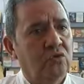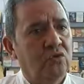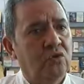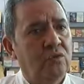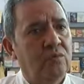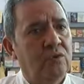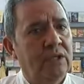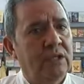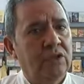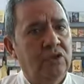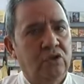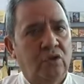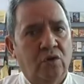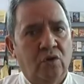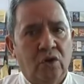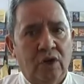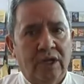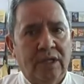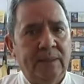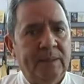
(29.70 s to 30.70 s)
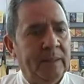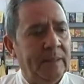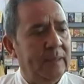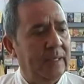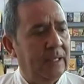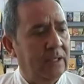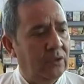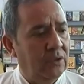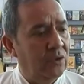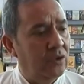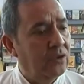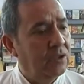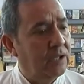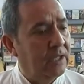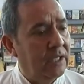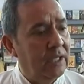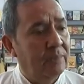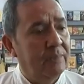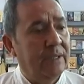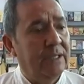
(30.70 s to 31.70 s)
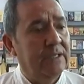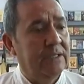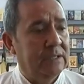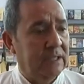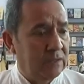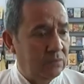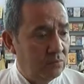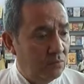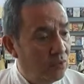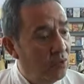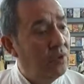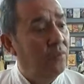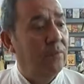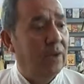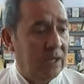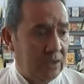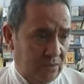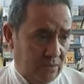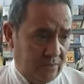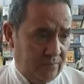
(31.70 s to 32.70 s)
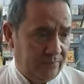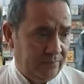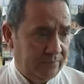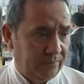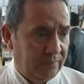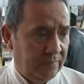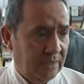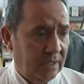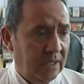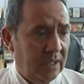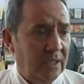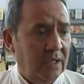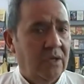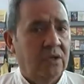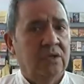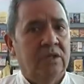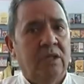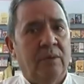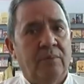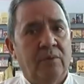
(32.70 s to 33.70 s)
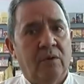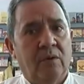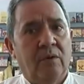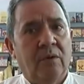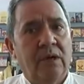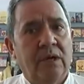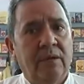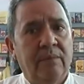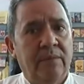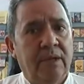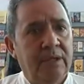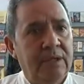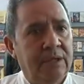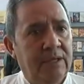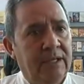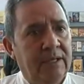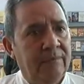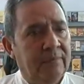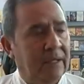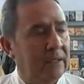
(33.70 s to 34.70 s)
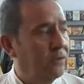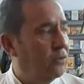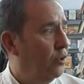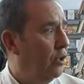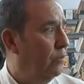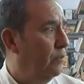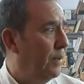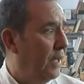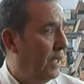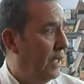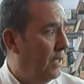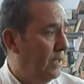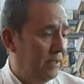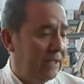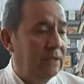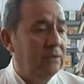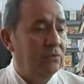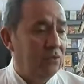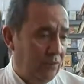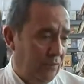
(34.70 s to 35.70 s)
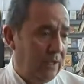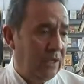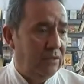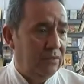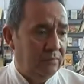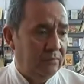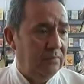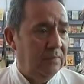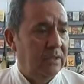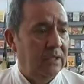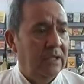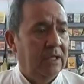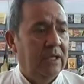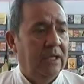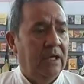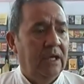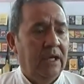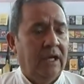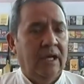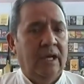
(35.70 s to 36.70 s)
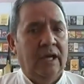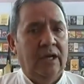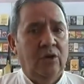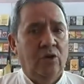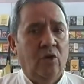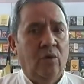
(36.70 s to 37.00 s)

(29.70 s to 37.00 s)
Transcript: consumo de chocolate en el norte del país es muy bajo. O sea, probablemente en todo el país es muy bajo. El